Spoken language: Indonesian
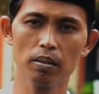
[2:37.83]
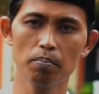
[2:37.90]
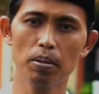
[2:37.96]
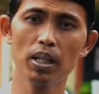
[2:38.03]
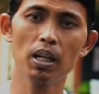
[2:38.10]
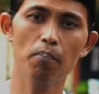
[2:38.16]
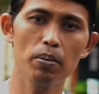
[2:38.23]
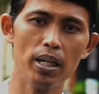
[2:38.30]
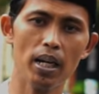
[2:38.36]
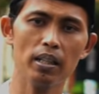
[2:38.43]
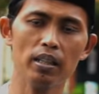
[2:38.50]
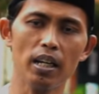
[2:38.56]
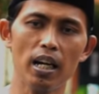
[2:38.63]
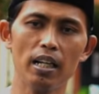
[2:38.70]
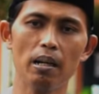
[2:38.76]

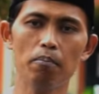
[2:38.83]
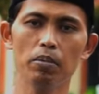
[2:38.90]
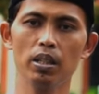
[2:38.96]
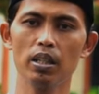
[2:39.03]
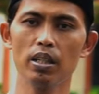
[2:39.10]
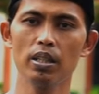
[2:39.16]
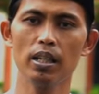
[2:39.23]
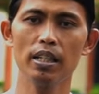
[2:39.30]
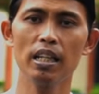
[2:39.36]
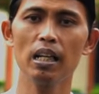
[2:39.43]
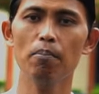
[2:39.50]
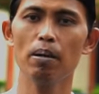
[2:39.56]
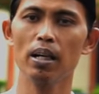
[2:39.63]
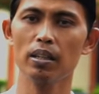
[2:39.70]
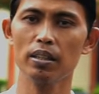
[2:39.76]
berlebihan terhadap dirinya
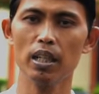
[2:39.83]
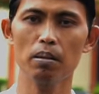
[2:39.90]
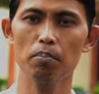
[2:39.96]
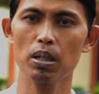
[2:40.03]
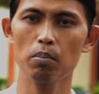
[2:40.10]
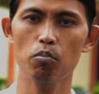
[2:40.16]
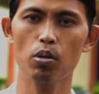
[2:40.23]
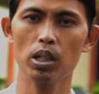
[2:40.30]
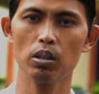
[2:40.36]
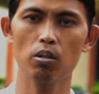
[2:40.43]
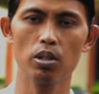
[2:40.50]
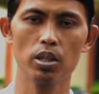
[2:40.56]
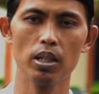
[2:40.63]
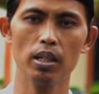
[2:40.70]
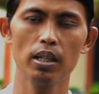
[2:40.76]
dalam artian berbuat
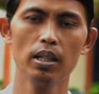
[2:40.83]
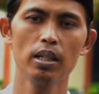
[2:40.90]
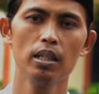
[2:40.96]
dosa,